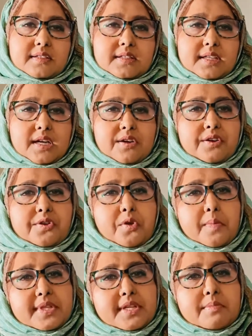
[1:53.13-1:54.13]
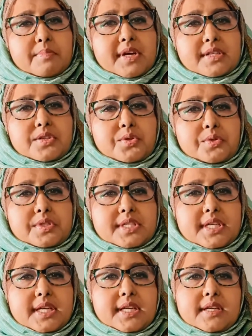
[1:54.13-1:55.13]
তাহলে রমাদান মাস হচ্ছে